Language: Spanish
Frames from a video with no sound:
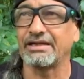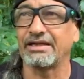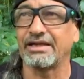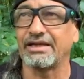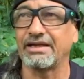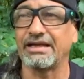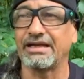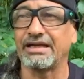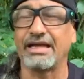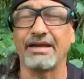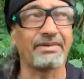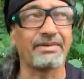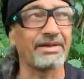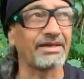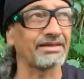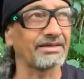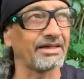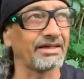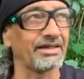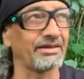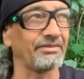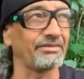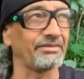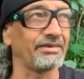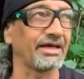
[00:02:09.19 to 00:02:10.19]
en la
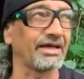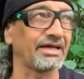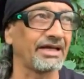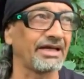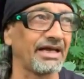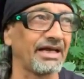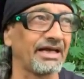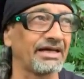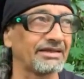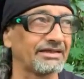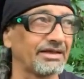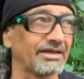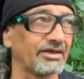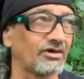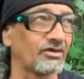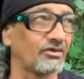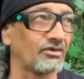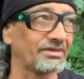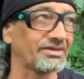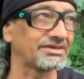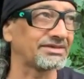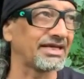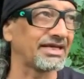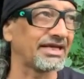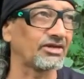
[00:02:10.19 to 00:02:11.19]
pandemia que la gente
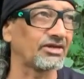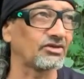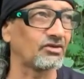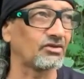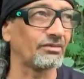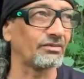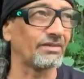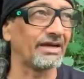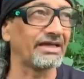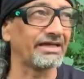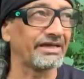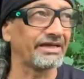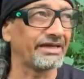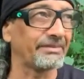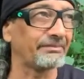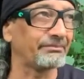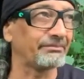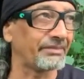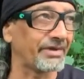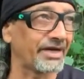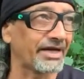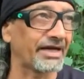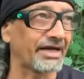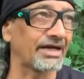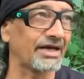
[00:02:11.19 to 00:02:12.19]
comenzara a tomar NIM
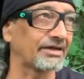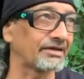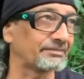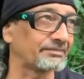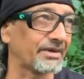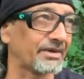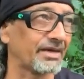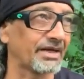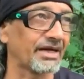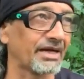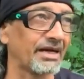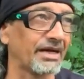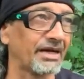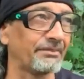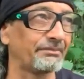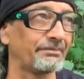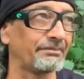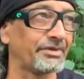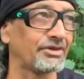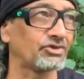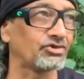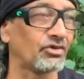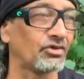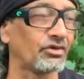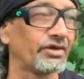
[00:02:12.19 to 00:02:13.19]
para el, para el
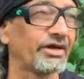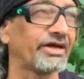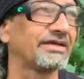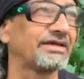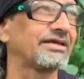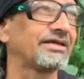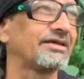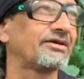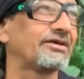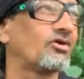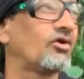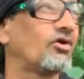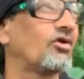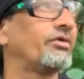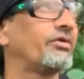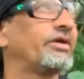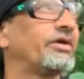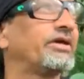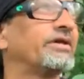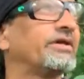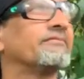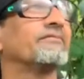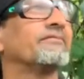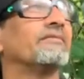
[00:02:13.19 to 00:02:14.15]
pichón ese, el COVID,